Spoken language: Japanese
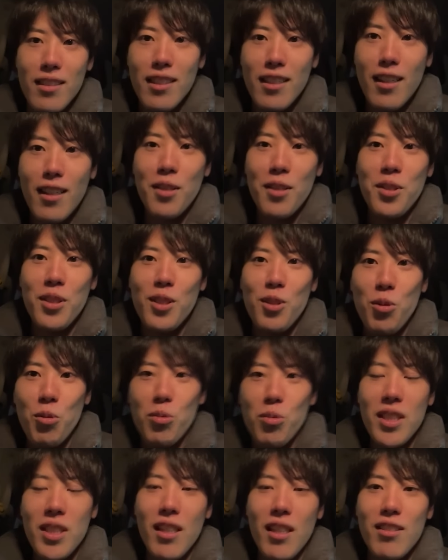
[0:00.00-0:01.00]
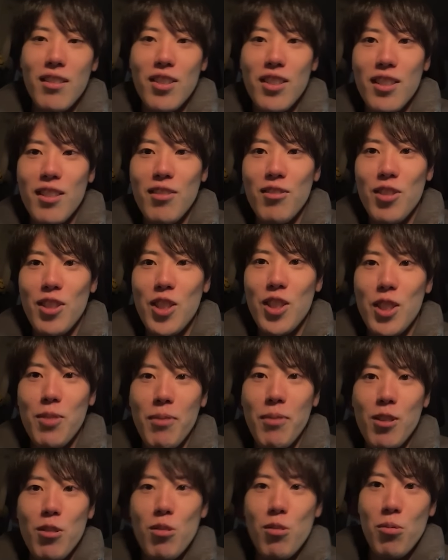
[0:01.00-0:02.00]
威嚇し、超威嚇してる、一
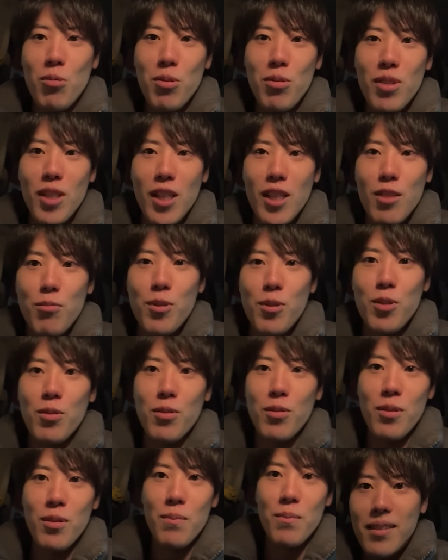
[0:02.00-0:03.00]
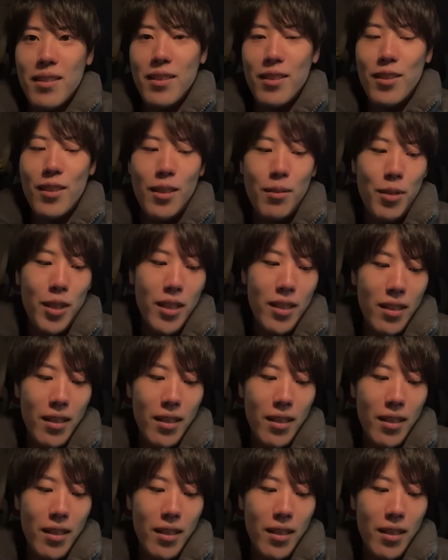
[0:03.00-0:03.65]
番強そうなハシビロコウ。じゃあ皆